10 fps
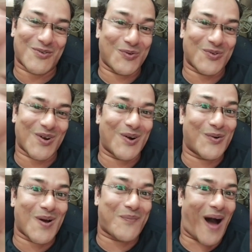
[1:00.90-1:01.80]
ছুঁচোয়
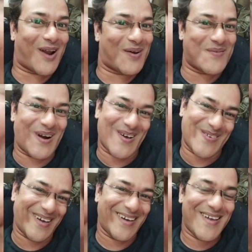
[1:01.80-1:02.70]
ঢুকে ভালো
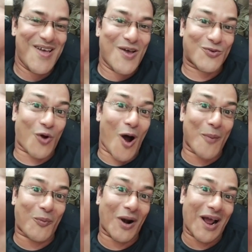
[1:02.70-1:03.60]
বেড়াবে সব
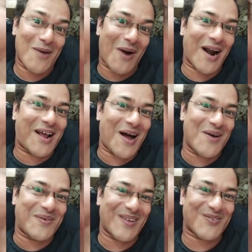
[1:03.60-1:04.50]
কটাকে মার
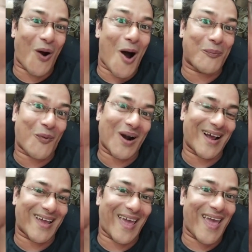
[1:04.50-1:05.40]
খাওয়াবে সব
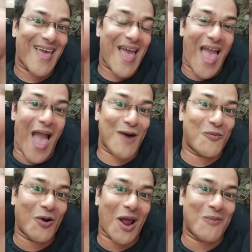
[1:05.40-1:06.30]
কটাকে
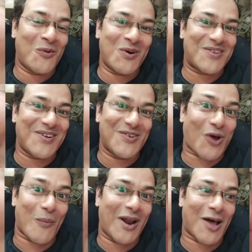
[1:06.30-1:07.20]
এমন এমন জিনিস
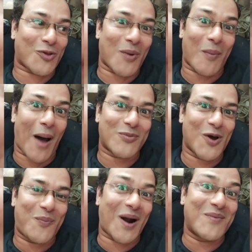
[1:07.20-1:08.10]
হবে না তোমরা
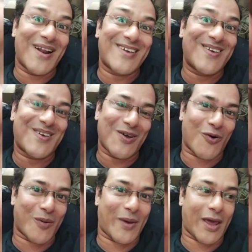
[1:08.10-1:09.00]
ভাবতেও পারবে না কি কি
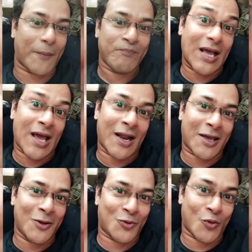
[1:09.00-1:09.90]
করবে তা জানে
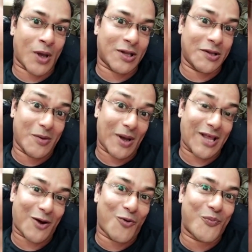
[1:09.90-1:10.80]
কিন্তু ওই দিদির
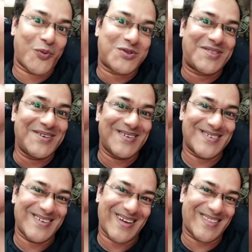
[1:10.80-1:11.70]
মাথায় খুব বুদ্ধি
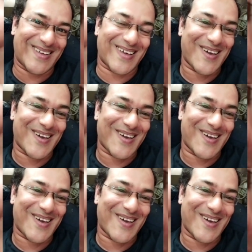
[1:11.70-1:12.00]
ঠিক আছে